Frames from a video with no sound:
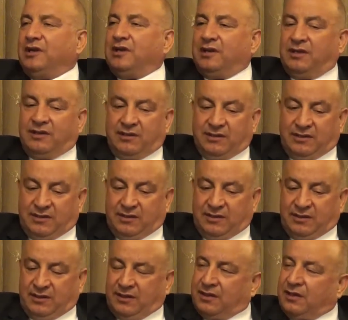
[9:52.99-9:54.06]

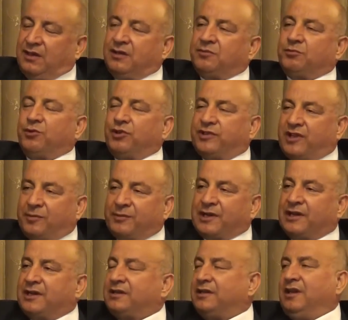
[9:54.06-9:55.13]
آه، آه،
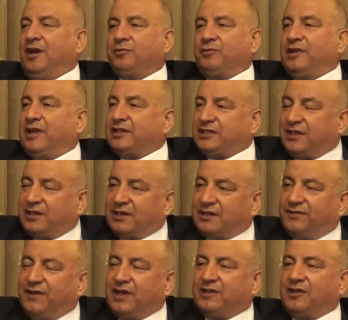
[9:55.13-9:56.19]
مؤتمرات الحمد لله
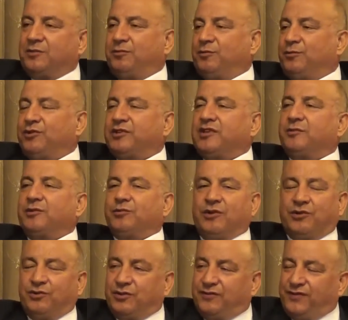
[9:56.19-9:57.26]
شاركت في أكثر من مؤتمر
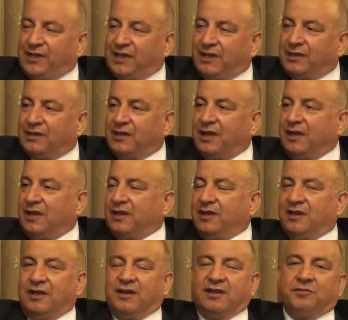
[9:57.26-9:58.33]
وكنت فيها
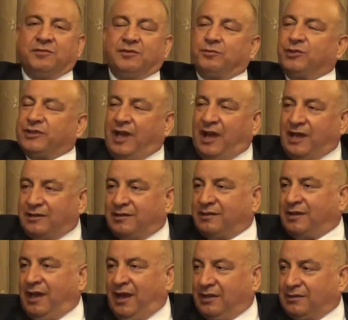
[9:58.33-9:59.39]
آه،
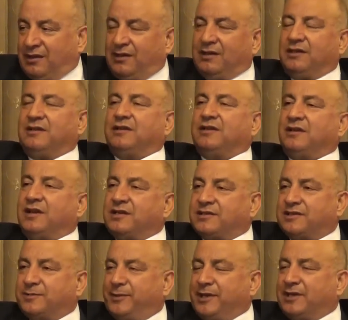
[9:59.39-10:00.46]
متحدث أحد الجست
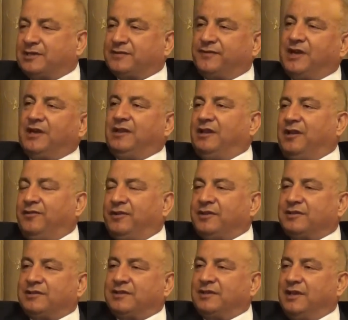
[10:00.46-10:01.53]
سبيكرز في هذه
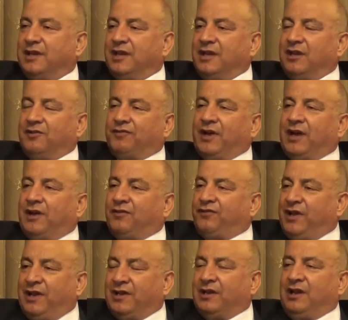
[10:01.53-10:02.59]
الإيفنتس
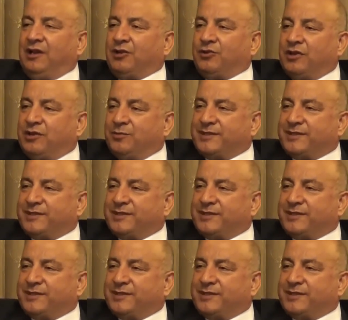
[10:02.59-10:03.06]
ففعلا يعني القوات